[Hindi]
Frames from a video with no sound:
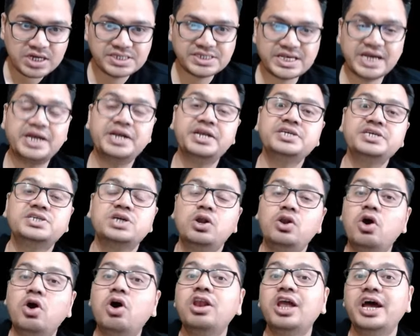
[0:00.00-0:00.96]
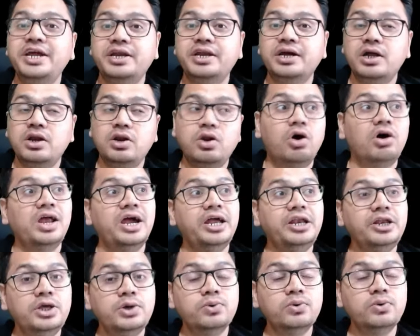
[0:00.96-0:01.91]
सेकेंड इज लॉ लाइन लॉ
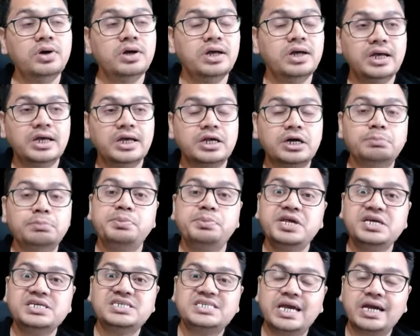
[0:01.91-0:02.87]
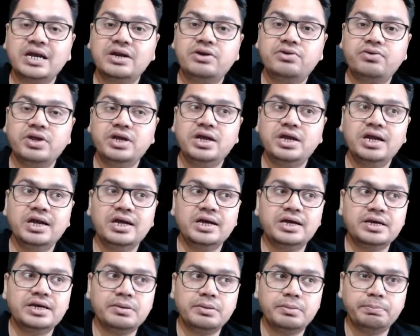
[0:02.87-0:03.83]
लाइन क्यों कंपनी सेक्रेटरी
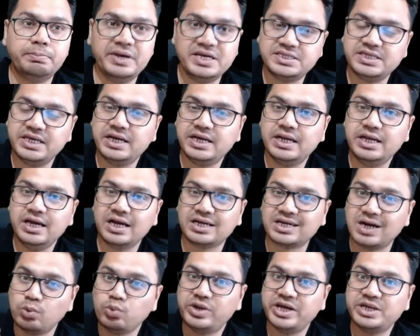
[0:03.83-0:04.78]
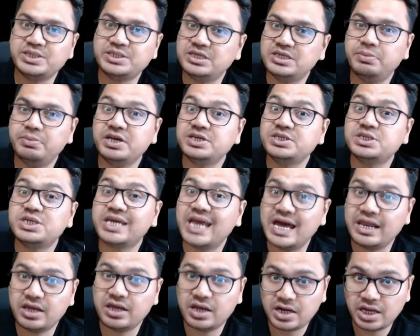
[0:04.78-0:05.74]
बेसिकली अकाउंटेंसी बेस्ड
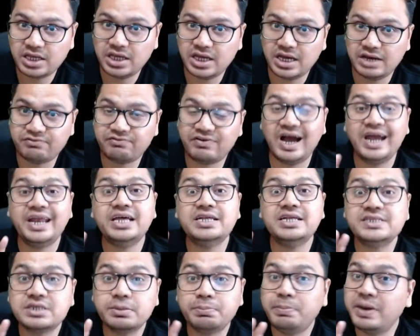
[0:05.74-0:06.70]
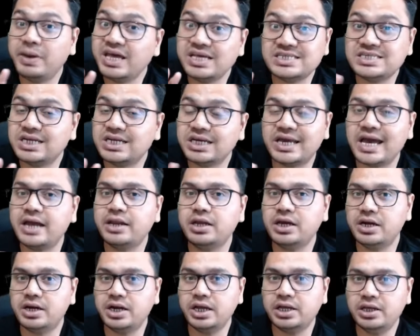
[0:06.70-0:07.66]
कैरियर नहीं है फाइनेंस बेस्ड
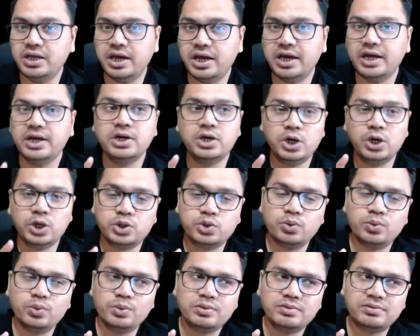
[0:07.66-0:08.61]
कैरियर नहीं है तो